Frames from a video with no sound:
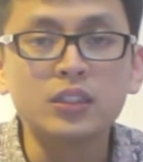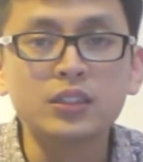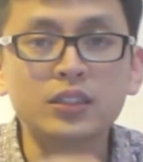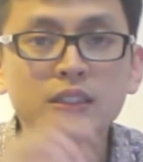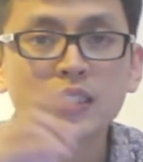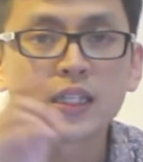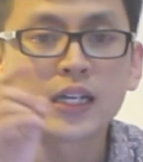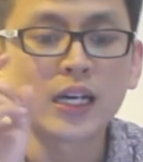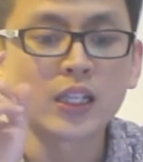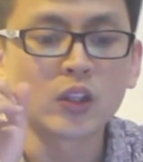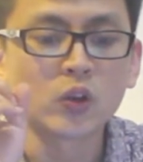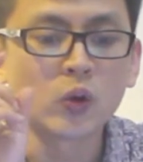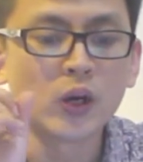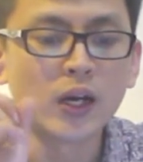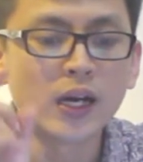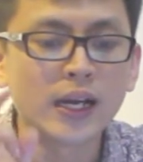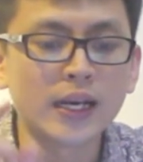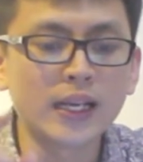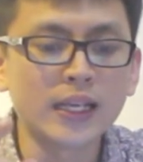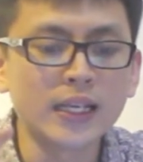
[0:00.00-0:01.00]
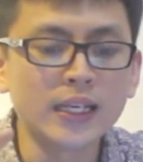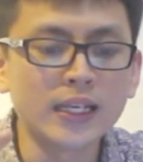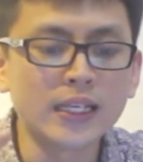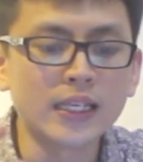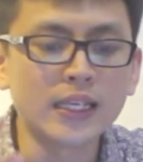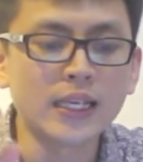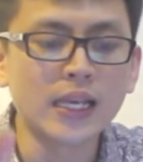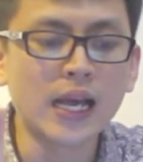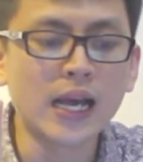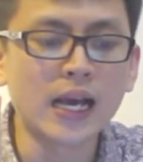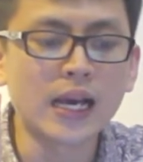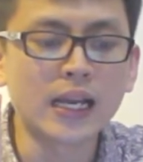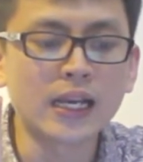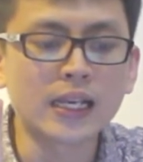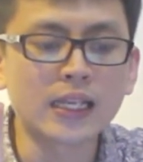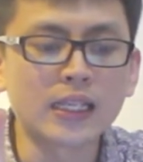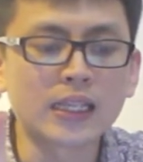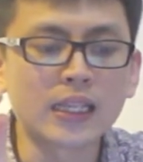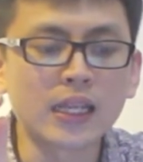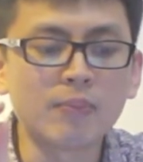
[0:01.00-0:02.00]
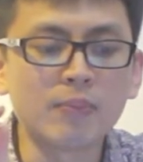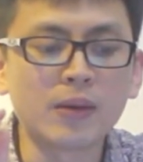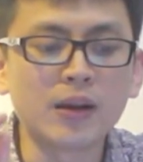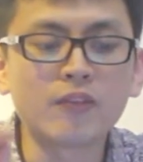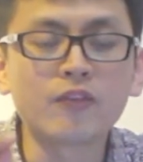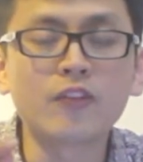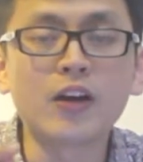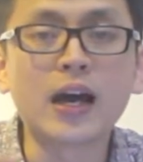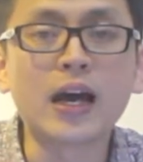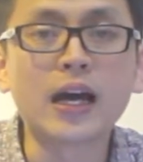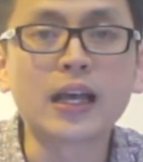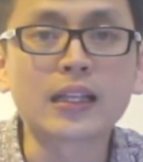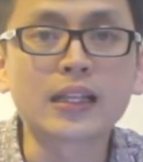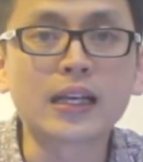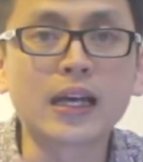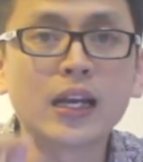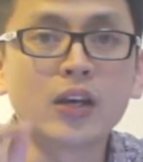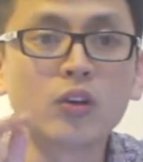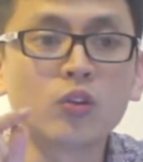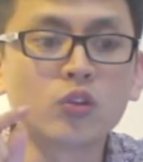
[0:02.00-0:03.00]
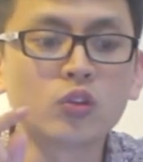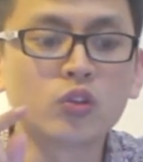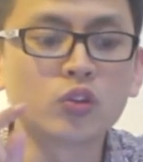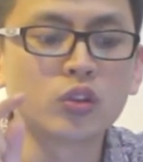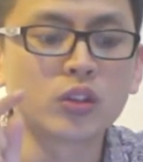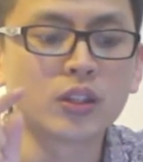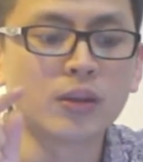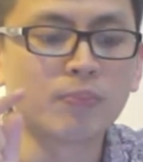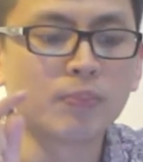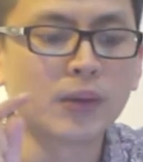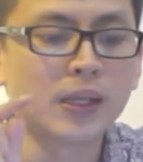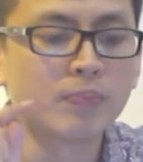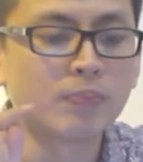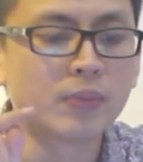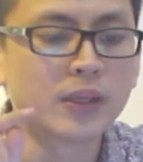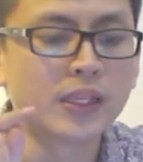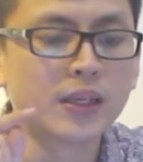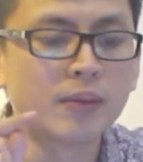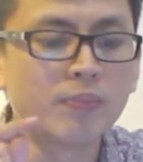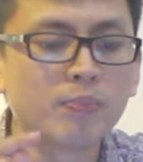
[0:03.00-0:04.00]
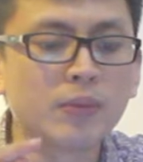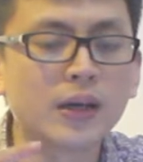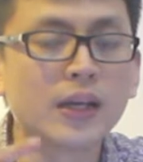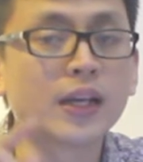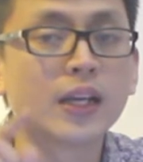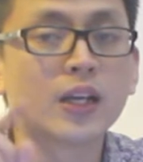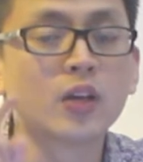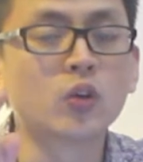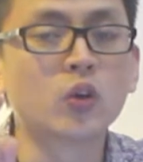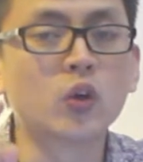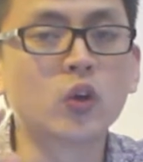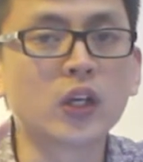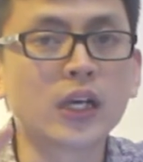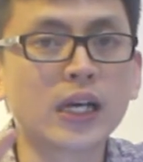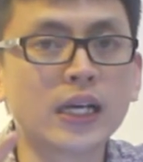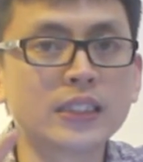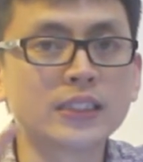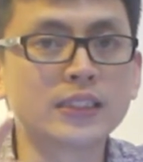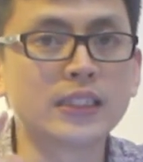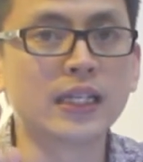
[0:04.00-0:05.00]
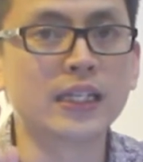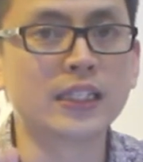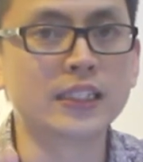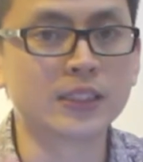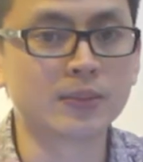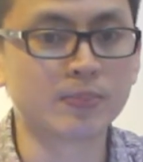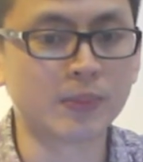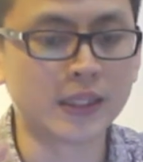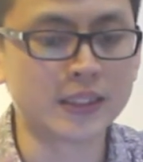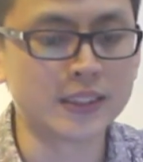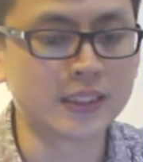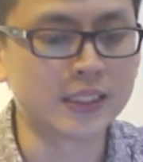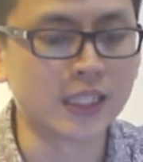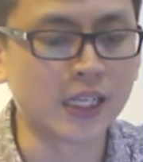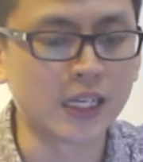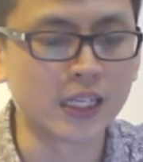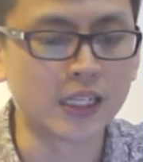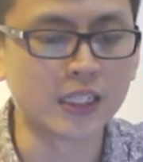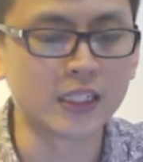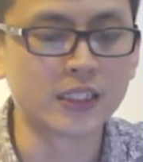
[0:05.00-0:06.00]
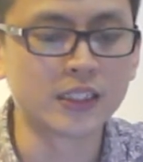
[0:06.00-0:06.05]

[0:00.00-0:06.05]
Sekat ruangan ini akan kita manfaatkan untuk tempat penyimpanan kulkas dan dispenser.